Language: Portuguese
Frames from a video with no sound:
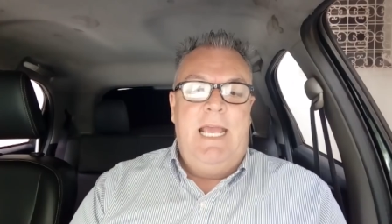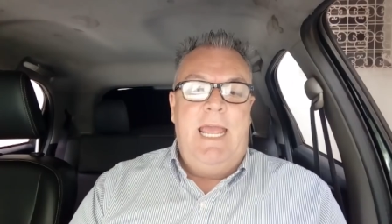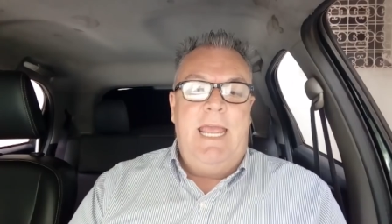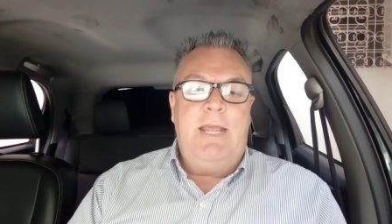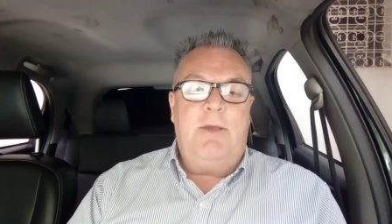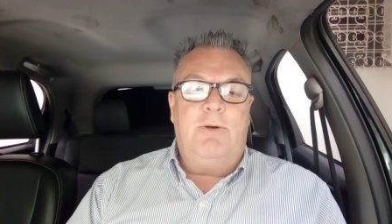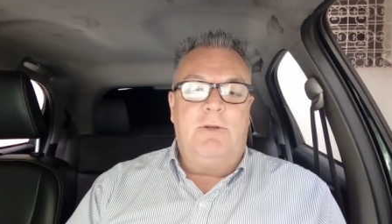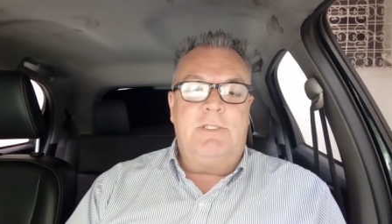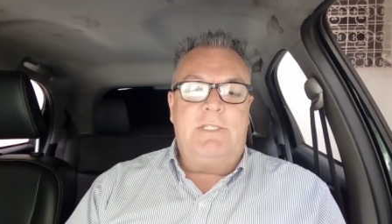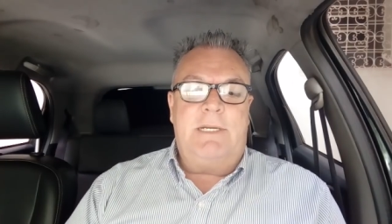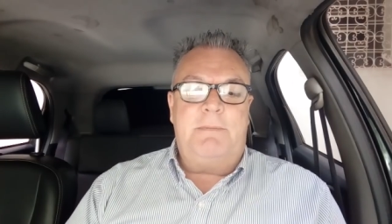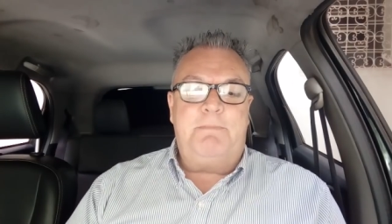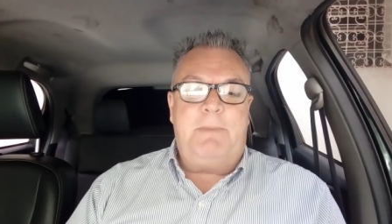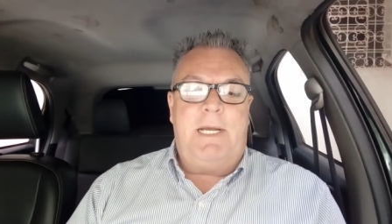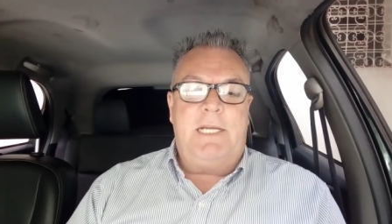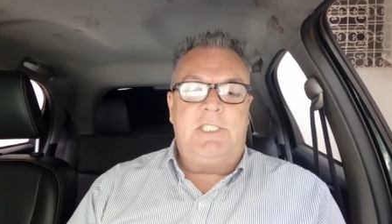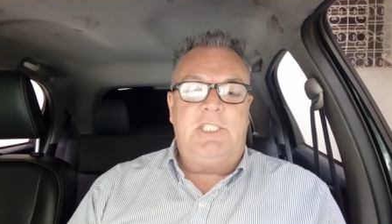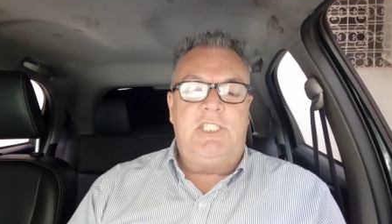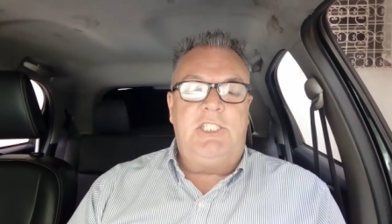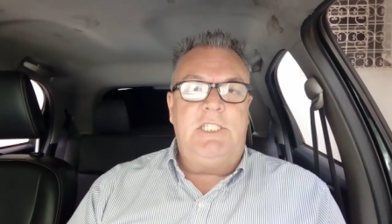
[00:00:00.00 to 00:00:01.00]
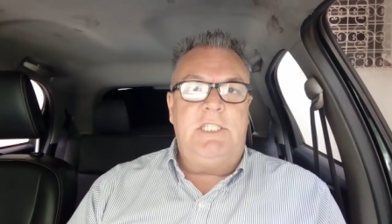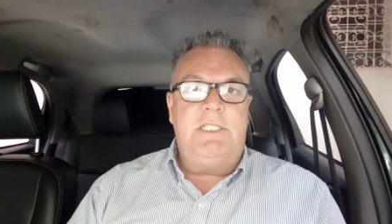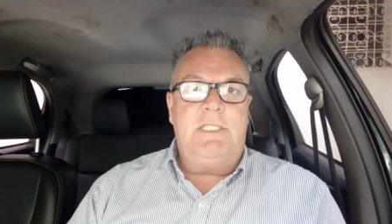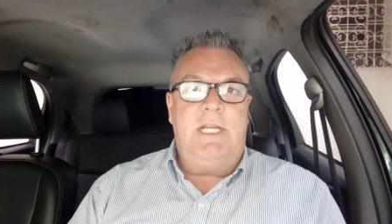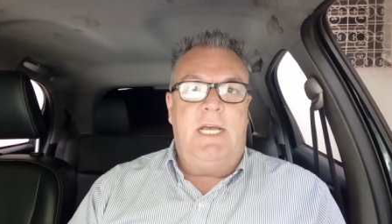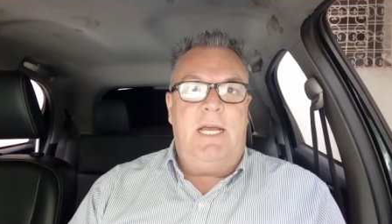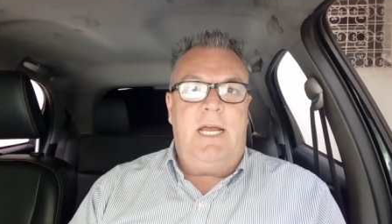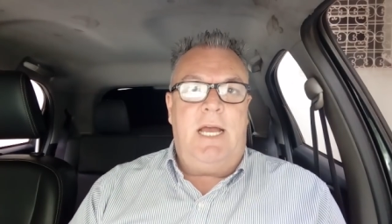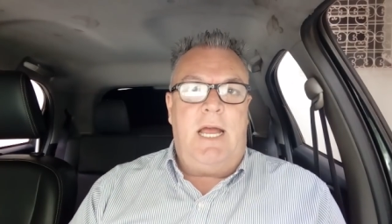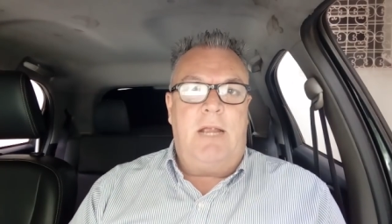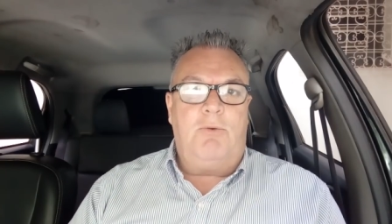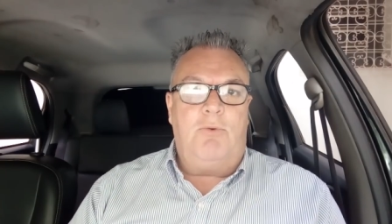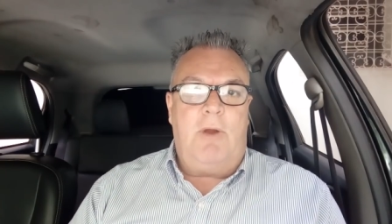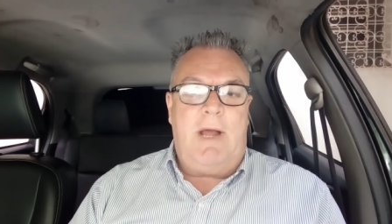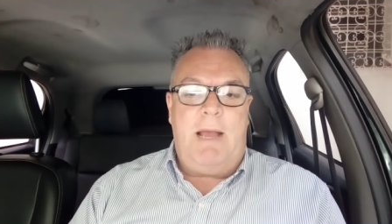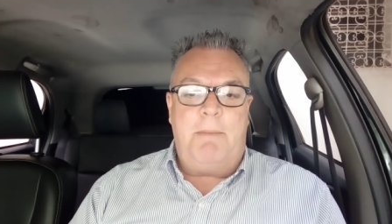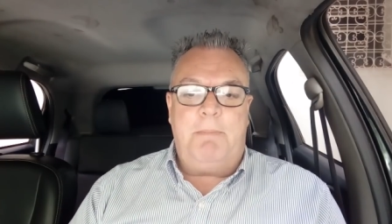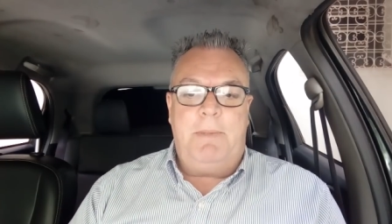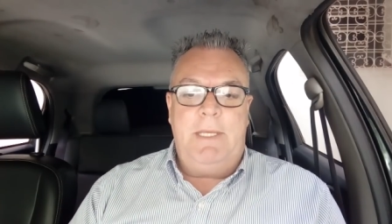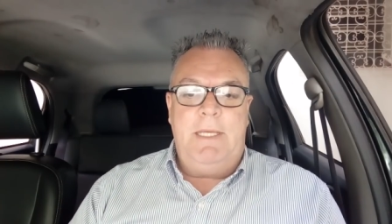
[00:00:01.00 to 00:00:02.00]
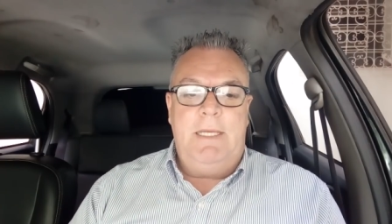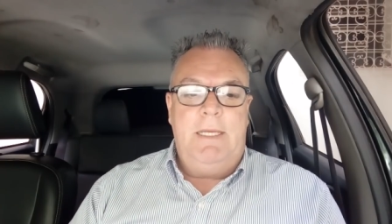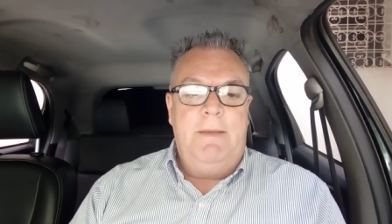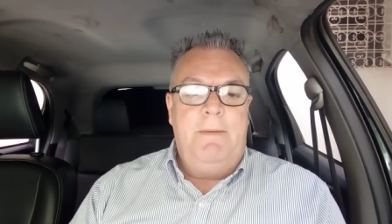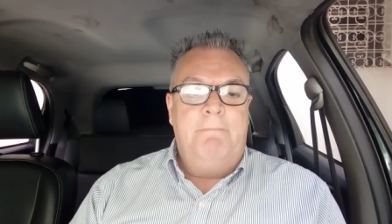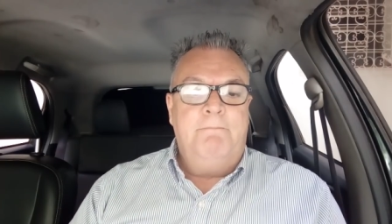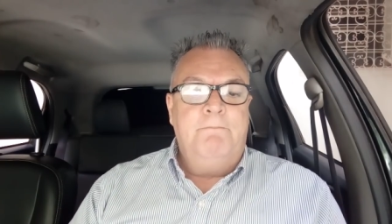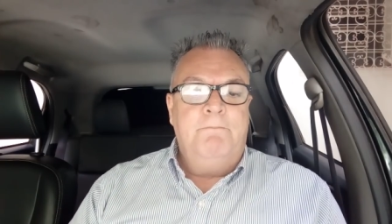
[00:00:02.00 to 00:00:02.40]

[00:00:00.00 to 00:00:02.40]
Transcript: Em contrapartida, a RAP